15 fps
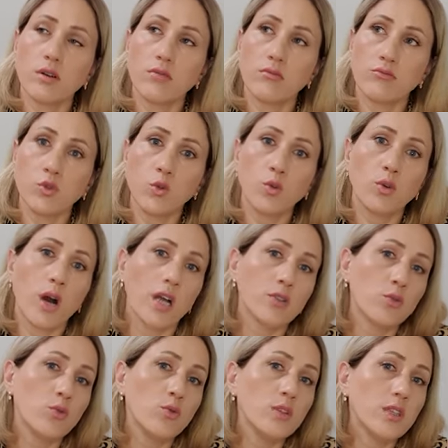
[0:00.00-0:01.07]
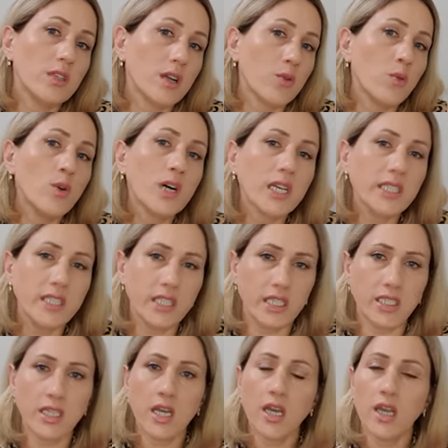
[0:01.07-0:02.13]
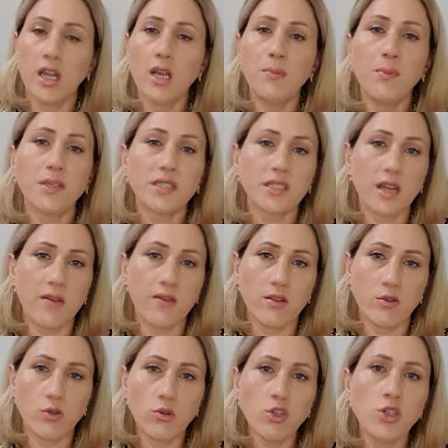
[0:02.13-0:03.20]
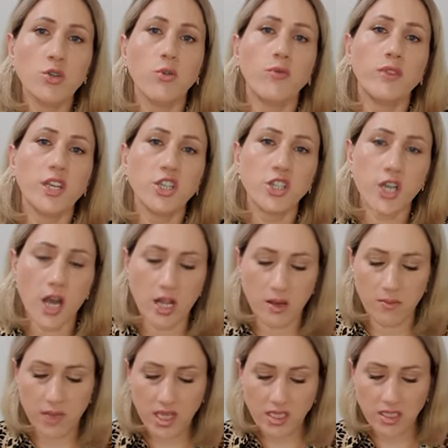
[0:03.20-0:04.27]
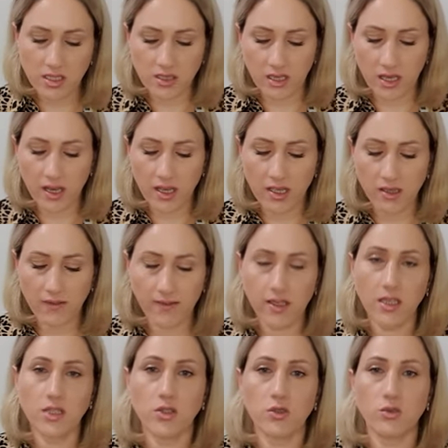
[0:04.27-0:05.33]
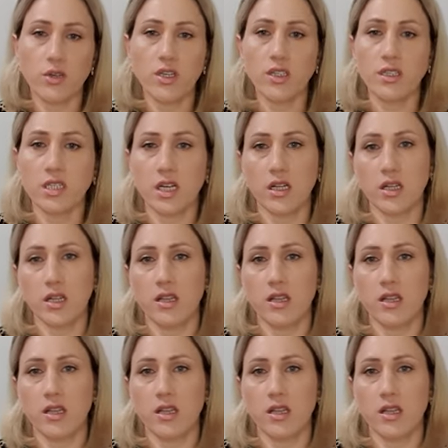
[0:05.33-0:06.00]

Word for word: ну, откуда-то уходить или поставить точку в начале месяца, этого не стоит делать.